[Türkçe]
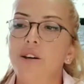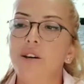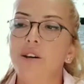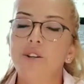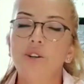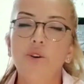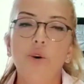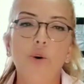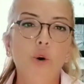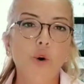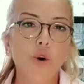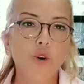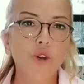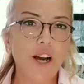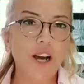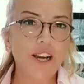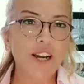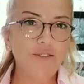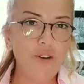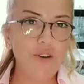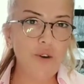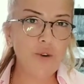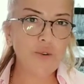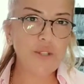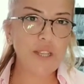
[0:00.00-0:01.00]
Şimdi
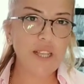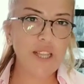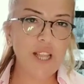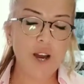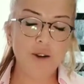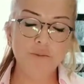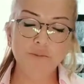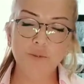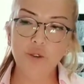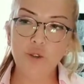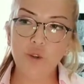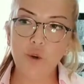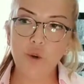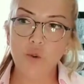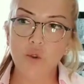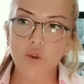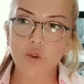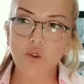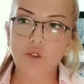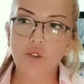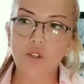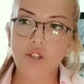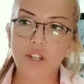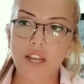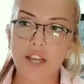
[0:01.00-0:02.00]
Oğlak ve Yükselen Burcu
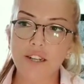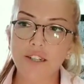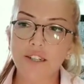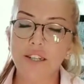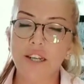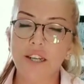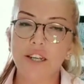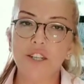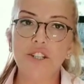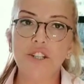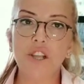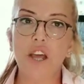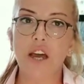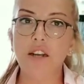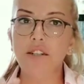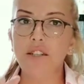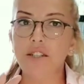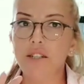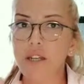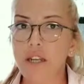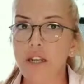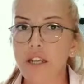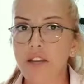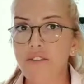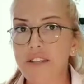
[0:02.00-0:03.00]
Oğlak olan arkadaşlar.
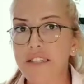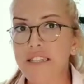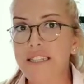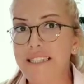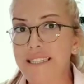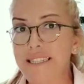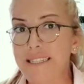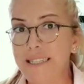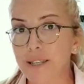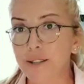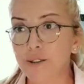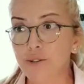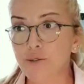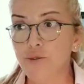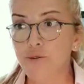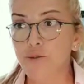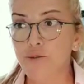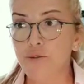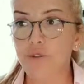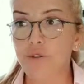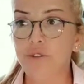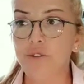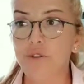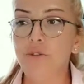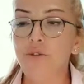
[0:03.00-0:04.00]
Evet salı
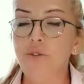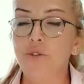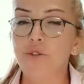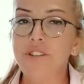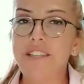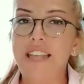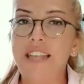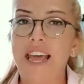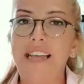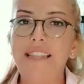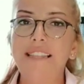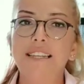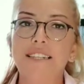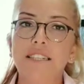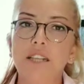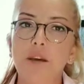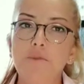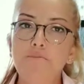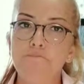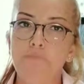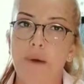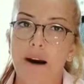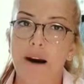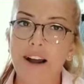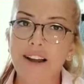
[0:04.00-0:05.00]
günü
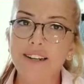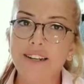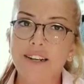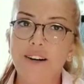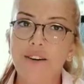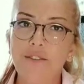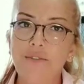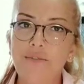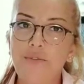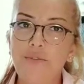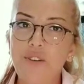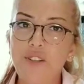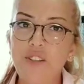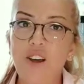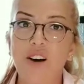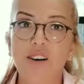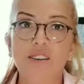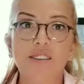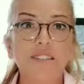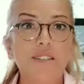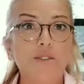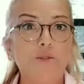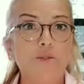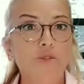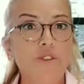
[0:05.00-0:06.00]
özellikle banka,
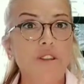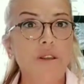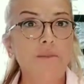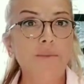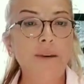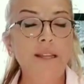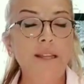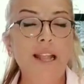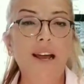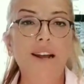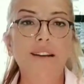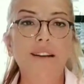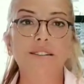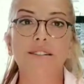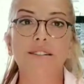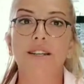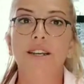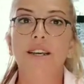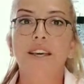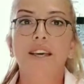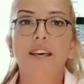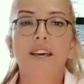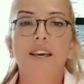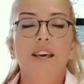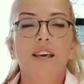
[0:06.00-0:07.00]
finans, ödemeler
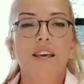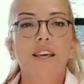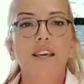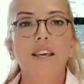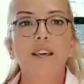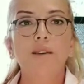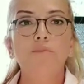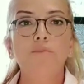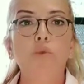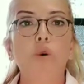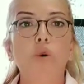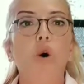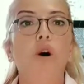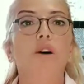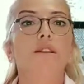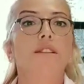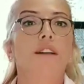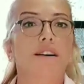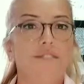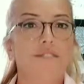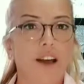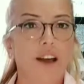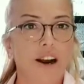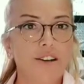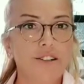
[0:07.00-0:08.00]
e, bu
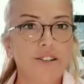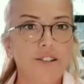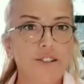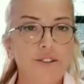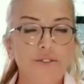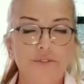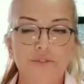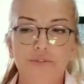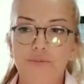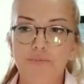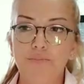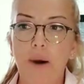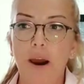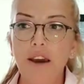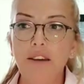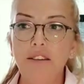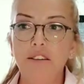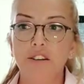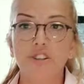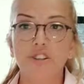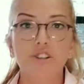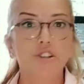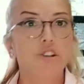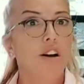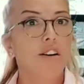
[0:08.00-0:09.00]
alan aktif.
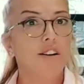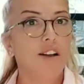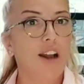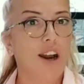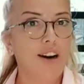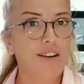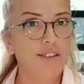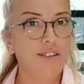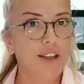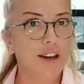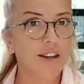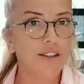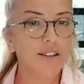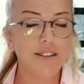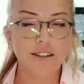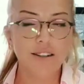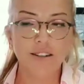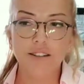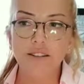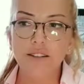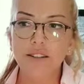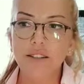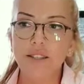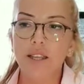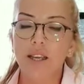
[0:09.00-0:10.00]
Paylaşılan
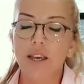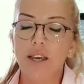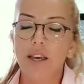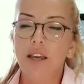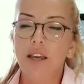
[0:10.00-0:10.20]
kaynaklarınız